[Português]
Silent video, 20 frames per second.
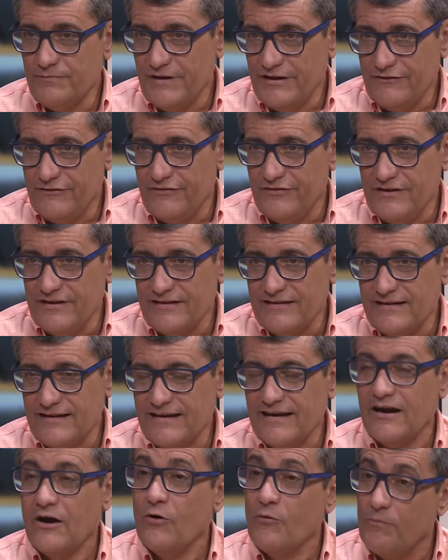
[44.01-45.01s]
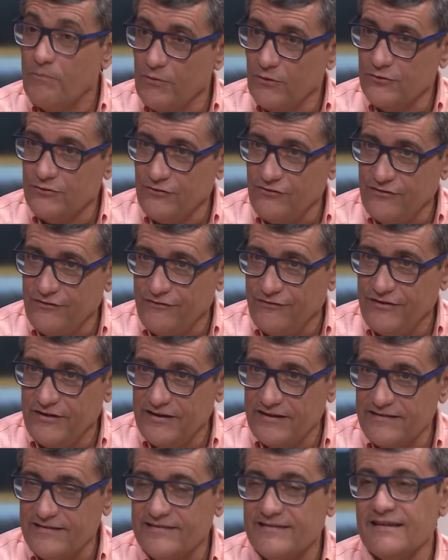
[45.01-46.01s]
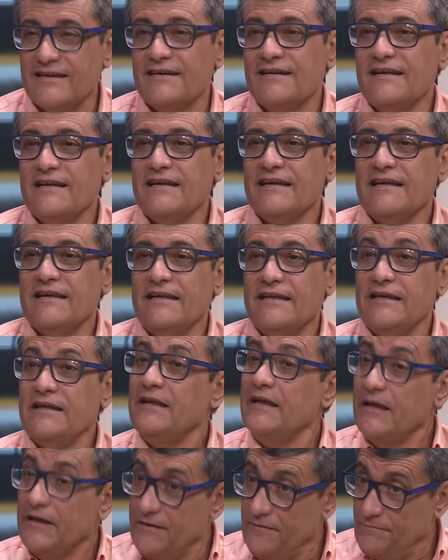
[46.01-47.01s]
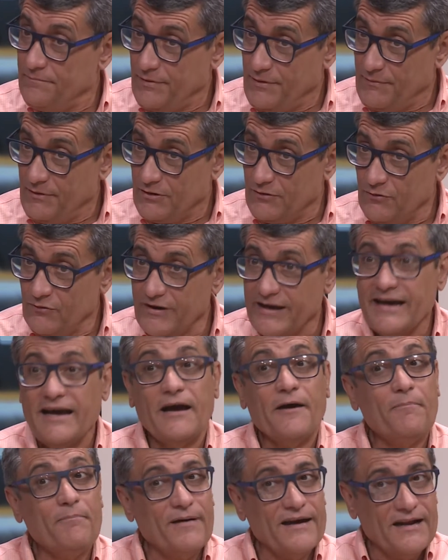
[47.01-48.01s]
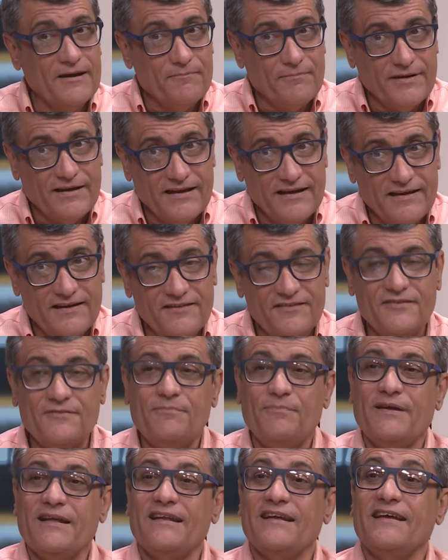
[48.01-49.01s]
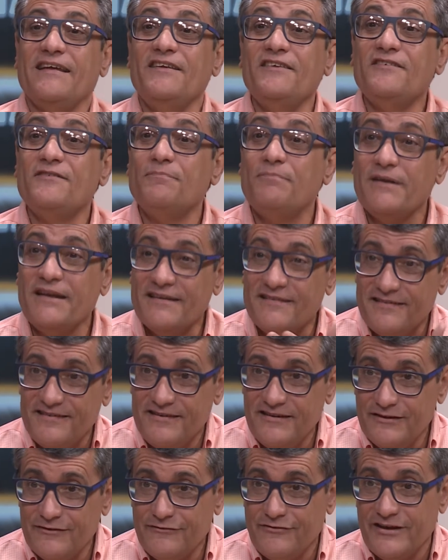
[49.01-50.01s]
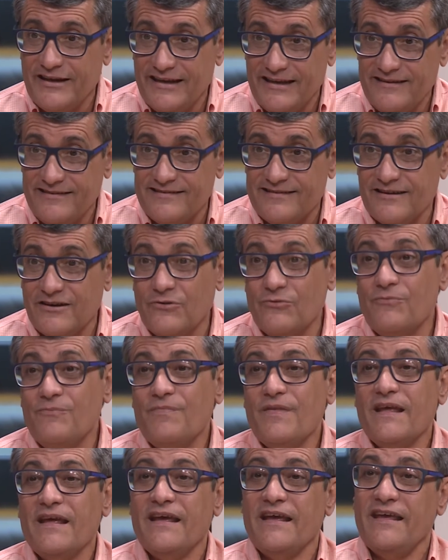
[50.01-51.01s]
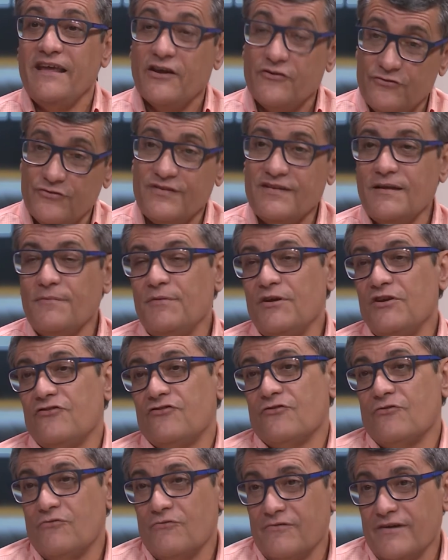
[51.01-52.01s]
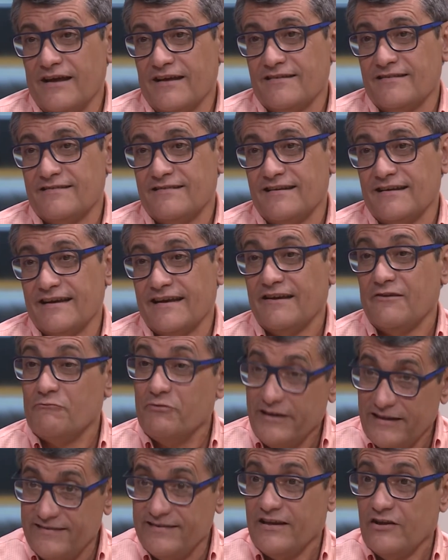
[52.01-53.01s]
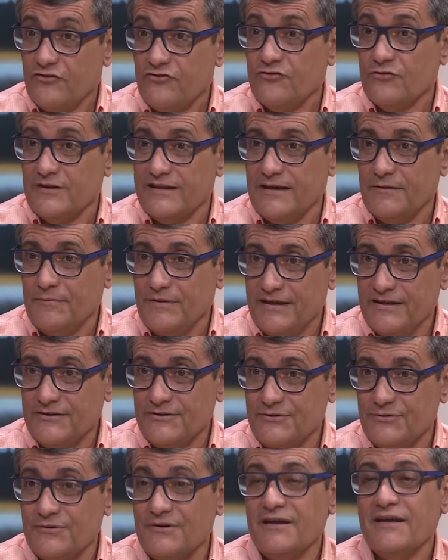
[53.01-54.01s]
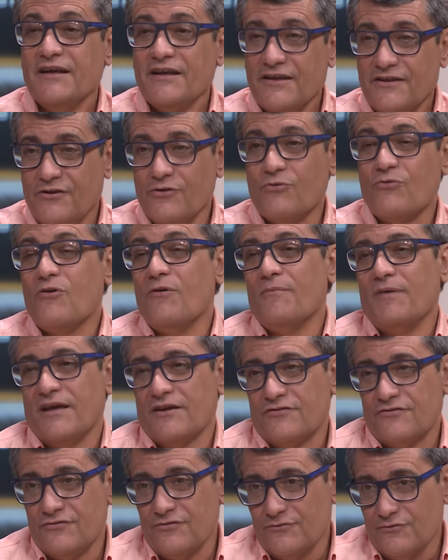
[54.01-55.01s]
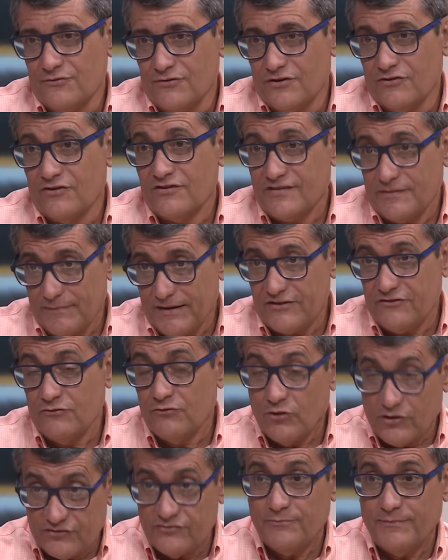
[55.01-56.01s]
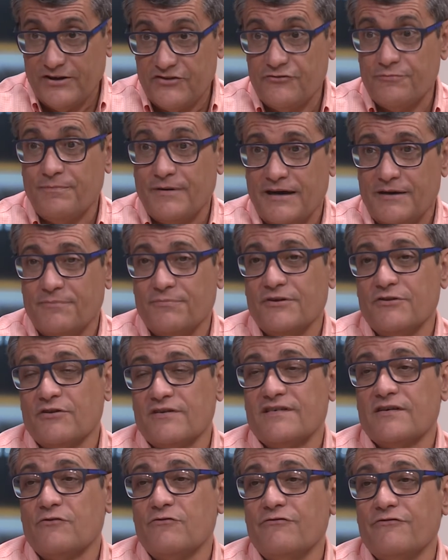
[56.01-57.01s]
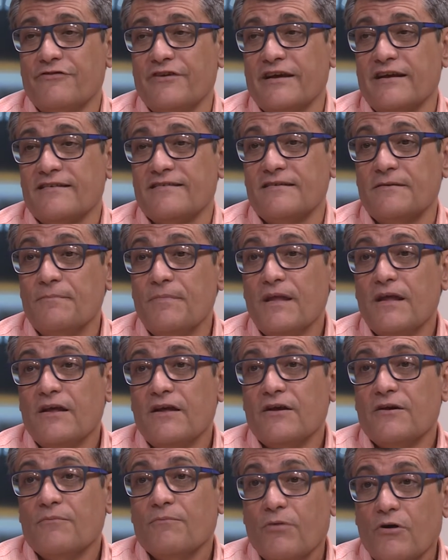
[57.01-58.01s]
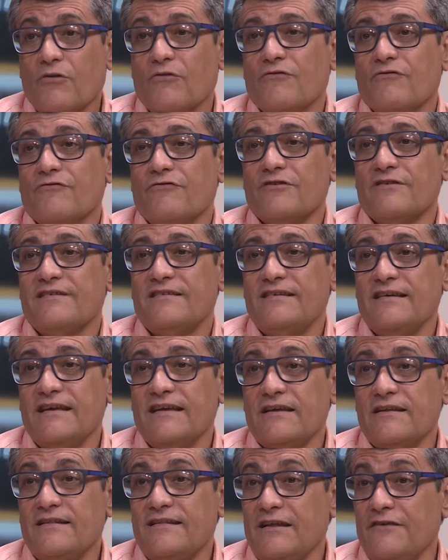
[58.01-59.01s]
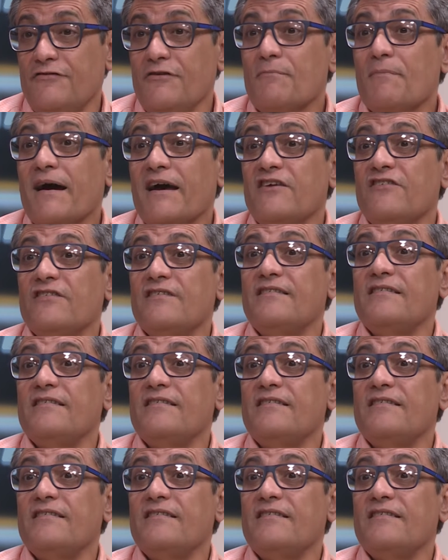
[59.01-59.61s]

bem-vinda ao Ponto de Vista e, em primeiro lugar, parabéns pela expressiva eleição. E é justamente com, essa, com esse questionamento que eu começo o nosso bate-papo, a nossa conversa. Bom, você teve mais de